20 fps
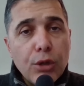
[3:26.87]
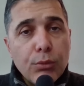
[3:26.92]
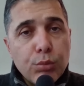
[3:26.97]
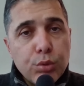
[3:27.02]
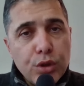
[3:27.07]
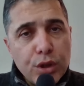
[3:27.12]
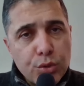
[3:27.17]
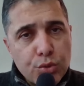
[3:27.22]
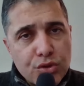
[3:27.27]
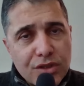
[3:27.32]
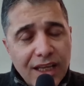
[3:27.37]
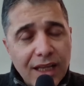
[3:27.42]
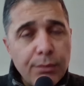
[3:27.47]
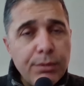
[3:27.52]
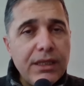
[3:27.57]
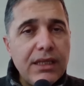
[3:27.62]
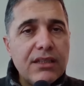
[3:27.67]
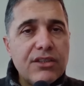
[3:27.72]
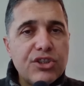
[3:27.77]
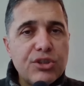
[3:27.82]
Bu da güzel bir
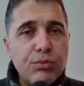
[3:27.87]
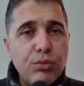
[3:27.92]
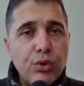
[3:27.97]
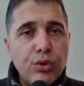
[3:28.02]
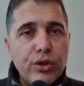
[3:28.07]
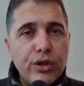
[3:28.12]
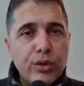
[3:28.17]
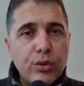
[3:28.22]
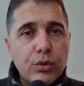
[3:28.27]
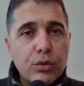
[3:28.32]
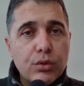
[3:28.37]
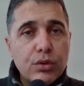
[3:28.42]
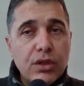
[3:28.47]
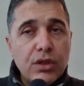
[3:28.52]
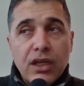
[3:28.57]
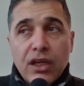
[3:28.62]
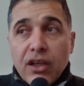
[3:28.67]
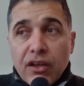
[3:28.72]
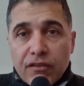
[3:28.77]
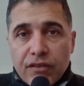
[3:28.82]
iletişim örneği oldu.
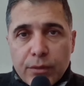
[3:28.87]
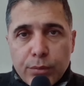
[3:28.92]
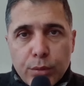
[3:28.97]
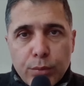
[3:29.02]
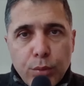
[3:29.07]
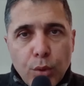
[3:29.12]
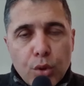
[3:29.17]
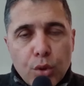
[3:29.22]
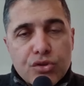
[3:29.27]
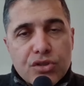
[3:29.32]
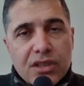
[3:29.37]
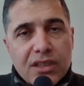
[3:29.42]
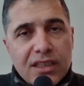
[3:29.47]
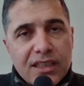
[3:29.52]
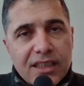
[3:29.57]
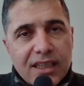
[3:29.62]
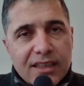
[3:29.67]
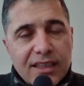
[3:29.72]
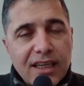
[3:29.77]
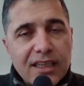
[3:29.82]
Ve bu borsanın
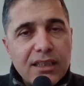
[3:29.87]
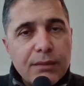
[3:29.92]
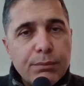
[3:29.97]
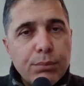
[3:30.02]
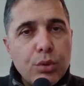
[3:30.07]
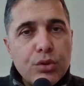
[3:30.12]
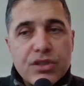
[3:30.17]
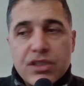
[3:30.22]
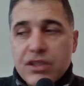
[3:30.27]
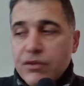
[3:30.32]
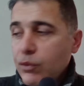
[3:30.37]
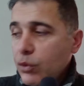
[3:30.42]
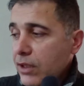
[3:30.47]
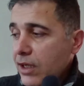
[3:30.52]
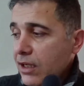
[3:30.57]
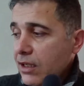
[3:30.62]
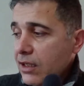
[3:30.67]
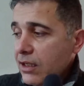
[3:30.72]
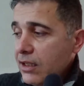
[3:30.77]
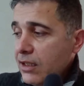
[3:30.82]
yatayda pozitif
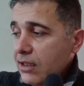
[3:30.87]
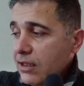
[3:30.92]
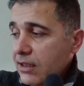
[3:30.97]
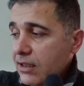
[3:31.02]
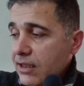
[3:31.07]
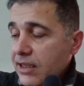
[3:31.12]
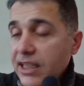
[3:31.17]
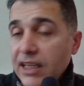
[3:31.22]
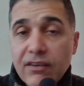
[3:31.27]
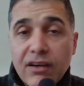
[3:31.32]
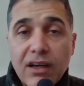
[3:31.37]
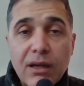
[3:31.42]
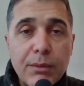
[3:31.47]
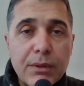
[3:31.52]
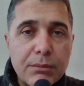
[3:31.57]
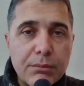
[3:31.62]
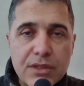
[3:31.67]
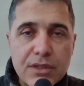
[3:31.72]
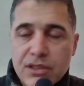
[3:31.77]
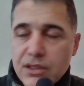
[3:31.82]
olarak devam
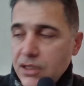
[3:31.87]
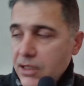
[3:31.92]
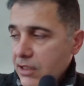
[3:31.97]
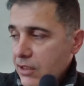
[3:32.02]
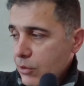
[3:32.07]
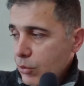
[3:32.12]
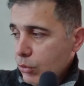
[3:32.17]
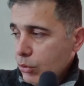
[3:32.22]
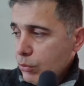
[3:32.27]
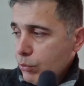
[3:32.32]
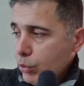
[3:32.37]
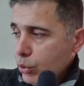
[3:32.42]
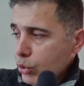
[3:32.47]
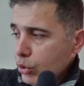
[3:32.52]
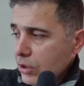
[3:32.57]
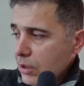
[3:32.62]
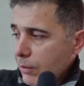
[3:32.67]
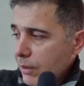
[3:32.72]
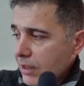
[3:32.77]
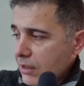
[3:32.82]
etmesine neden oldu.
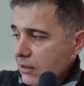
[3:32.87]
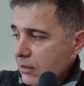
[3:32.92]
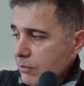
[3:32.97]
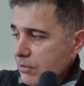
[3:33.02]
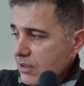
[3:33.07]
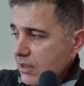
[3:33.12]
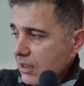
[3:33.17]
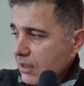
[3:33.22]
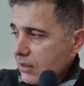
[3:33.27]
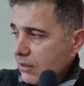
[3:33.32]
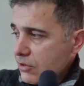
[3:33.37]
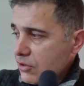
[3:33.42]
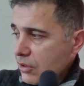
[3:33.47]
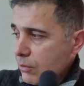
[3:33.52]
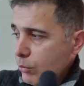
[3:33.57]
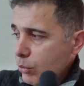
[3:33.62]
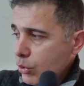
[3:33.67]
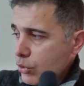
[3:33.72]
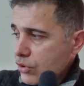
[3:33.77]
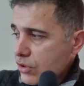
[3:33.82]
Bugün de baktığımızda
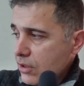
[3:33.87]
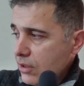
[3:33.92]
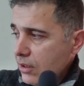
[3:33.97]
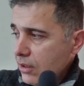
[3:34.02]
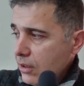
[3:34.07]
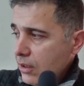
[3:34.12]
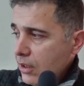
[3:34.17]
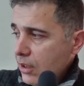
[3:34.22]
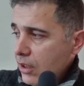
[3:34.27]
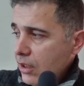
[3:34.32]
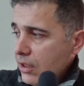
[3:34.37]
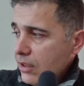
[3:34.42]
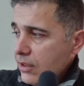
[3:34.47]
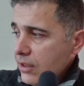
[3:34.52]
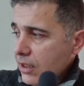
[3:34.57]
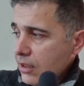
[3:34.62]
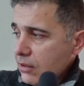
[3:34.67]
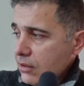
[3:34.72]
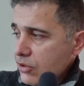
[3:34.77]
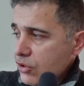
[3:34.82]
arkadaşlar borsada
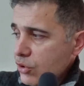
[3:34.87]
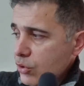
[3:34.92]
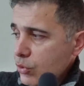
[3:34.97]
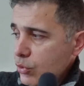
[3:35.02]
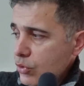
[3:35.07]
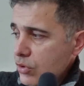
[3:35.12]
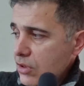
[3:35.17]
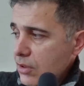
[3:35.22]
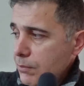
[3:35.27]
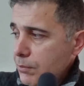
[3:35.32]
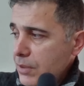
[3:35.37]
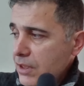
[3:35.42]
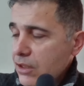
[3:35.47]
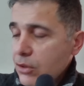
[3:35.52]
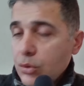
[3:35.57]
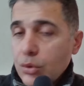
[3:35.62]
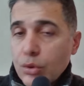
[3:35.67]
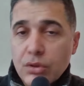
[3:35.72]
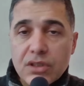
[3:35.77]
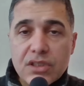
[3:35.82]
yaklaşık
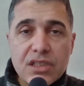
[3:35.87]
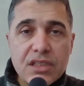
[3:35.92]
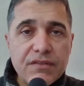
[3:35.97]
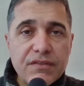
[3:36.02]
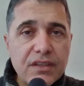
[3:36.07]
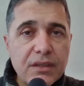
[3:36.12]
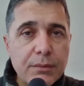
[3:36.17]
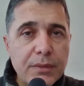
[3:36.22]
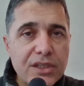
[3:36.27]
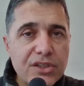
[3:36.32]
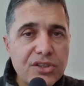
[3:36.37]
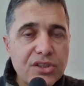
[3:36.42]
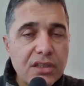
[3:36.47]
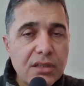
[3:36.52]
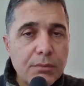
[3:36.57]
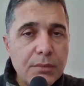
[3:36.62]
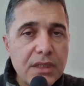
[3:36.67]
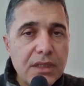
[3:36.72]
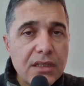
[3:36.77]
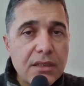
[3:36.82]

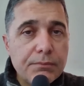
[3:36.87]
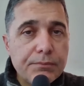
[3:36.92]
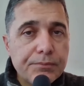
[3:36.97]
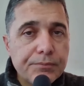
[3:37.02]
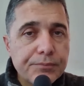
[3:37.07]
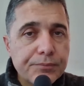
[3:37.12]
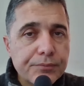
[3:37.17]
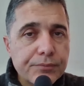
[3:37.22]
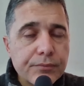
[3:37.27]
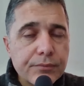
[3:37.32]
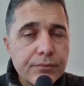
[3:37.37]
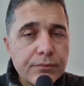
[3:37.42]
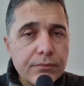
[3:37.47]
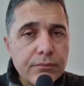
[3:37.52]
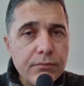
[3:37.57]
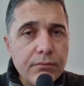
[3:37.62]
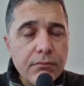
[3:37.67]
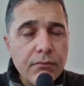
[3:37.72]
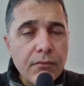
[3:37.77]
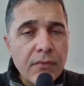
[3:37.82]
%1.05'lik bir
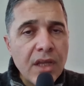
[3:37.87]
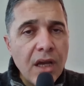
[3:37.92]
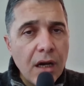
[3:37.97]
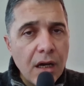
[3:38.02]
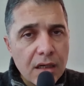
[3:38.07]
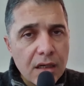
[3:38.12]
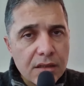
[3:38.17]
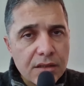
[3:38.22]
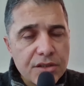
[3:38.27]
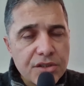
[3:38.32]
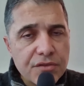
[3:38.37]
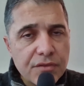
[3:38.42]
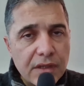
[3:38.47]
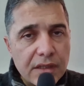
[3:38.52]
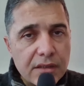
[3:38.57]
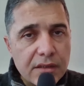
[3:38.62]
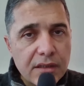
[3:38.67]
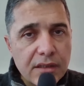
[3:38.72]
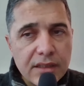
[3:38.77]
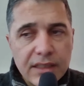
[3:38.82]
artış
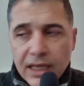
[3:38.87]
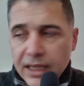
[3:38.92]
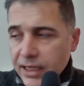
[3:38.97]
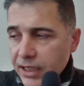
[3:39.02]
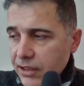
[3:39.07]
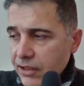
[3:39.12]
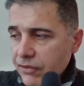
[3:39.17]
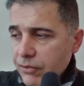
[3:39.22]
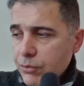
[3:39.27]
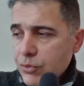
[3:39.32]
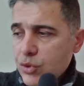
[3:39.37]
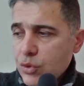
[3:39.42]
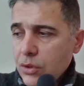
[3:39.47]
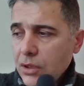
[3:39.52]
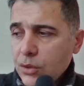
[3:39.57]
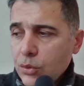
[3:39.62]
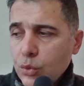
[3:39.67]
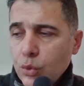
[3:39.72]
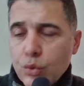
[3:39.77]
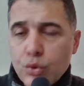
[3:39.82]
var. Yani hedefimiz
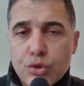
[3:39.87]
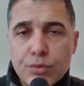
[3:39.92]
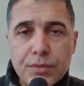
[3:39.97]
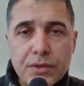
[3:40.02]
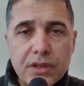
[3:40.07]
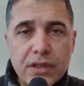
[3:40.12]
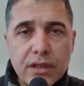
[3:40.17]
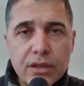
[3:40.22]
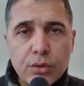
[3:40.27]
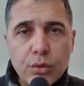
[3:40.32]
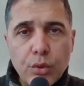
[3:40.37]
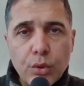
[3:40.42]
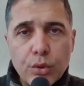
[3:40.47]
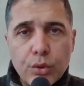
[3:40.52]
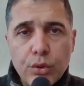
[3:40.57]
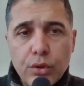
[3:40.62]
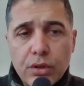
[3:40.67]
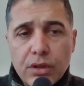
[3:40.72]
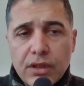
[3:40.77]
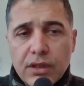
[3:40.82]
olan 9 bin lira
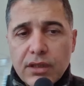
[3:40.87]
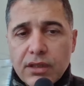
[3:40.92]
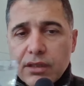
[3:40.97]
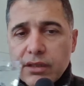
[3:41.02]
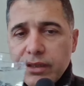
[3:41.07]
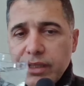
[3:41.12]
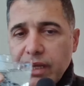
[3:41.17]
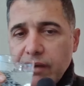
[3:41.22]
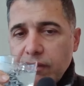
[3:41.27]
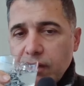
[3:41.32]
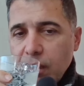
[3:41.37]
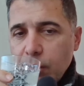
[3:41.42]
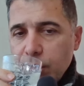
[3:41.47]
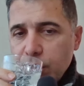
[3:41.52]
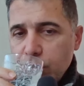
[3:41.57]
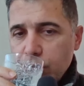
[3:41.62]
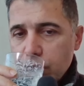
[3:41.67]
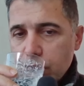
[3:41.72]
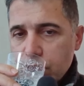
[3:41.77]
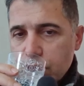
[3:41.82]
doğru devam
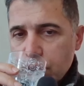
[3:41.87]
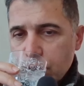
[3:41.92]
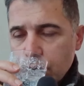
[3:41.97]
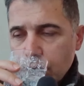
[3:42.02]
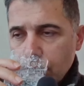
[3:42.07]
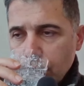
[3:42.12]
ediyoruz.